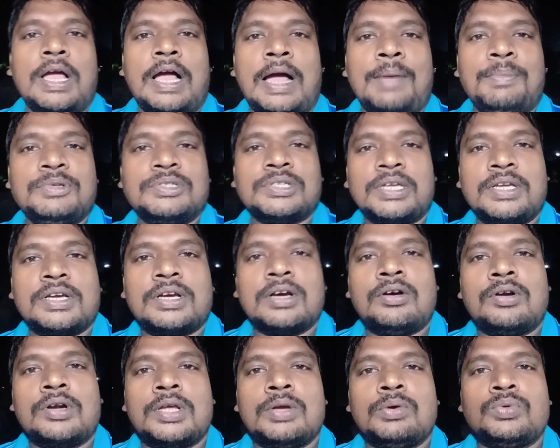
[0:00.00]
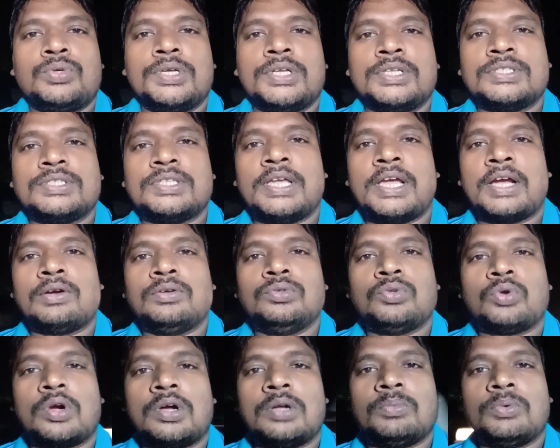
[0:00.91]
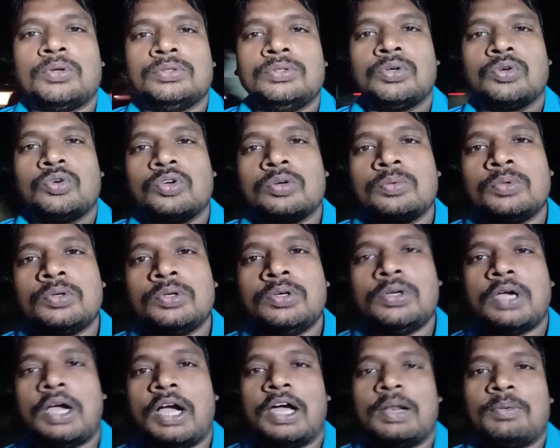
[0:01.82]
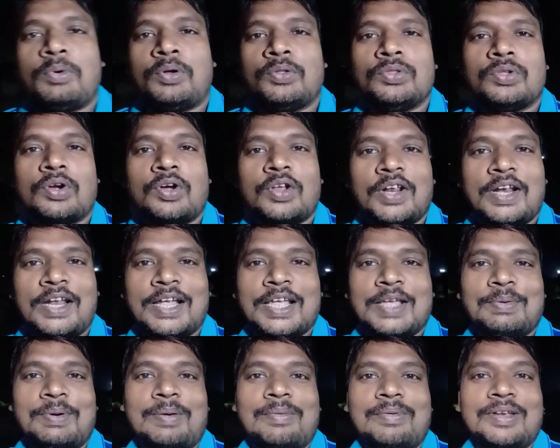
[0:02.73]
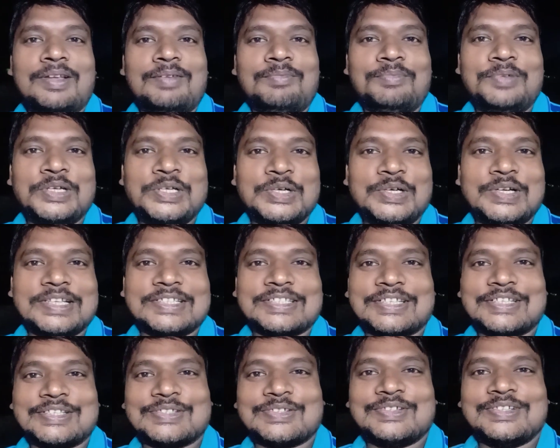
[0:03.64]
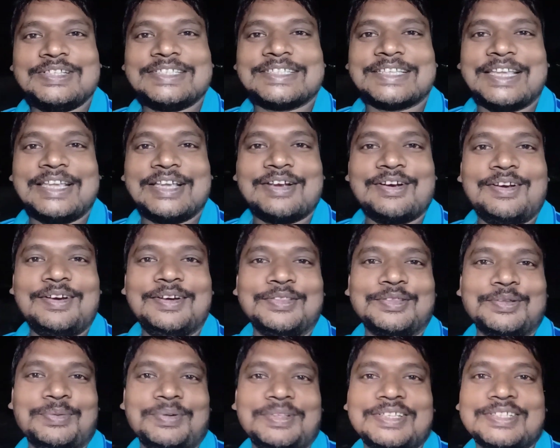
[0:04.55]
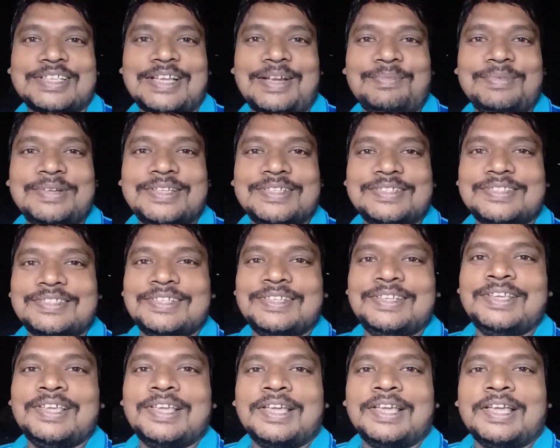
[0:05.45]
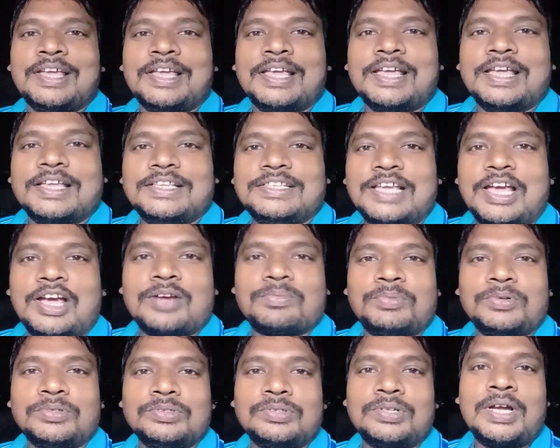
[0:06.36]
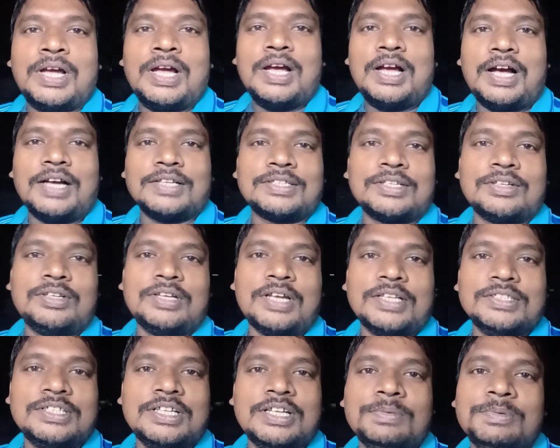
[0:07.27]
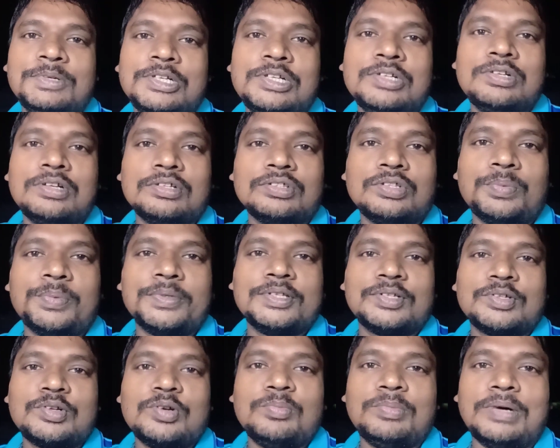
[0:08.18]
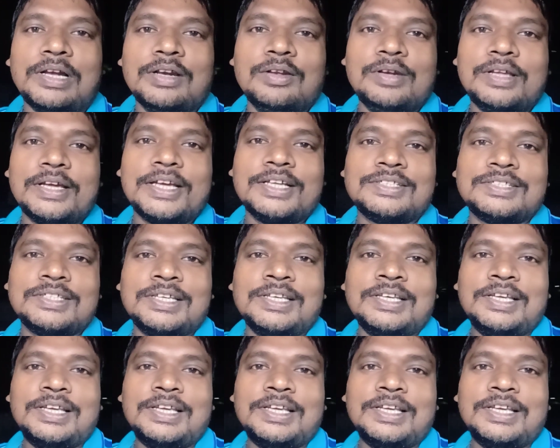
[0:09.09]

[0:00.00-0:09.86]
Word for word: আমি সেই কারণে উঠে এসে এখন দোকান বন্ধ করব আর বন্ধ করার আগে ভাবলাম ভিডিওটা শেষ করি সেই কারণে তোমাদের সামনে এসেছি যাই হোক বন্ধুরা আশা করি আজকের ভিডিওটাও তোমাদের খুব ভালো লেগেছে